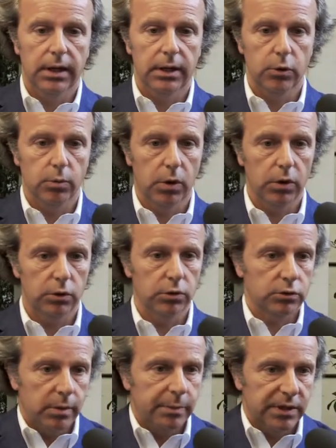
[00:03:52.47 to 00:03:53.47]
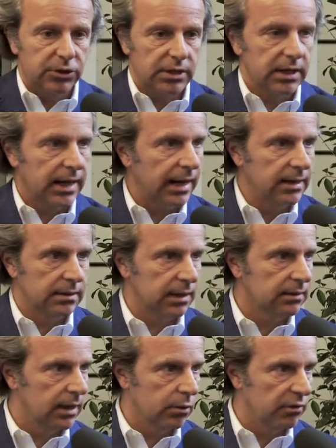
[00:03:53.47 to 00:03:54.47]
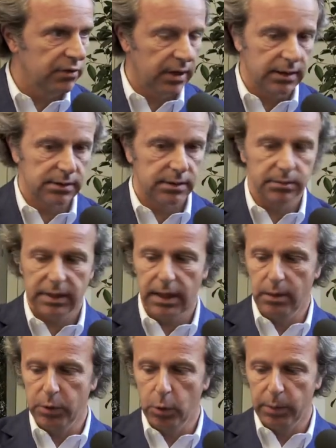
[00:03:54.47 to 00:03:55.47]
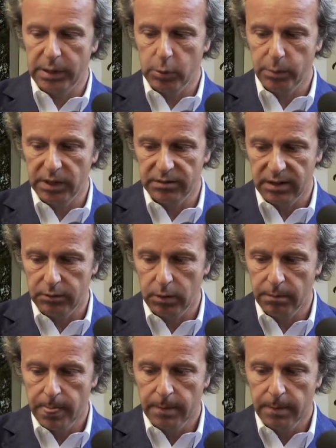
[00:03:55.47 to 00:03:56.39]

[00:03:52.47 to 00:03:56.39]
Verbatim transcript: in un modo insomma, per cercare di trattenerlo a Firenze, che è il mio primo obiettivo.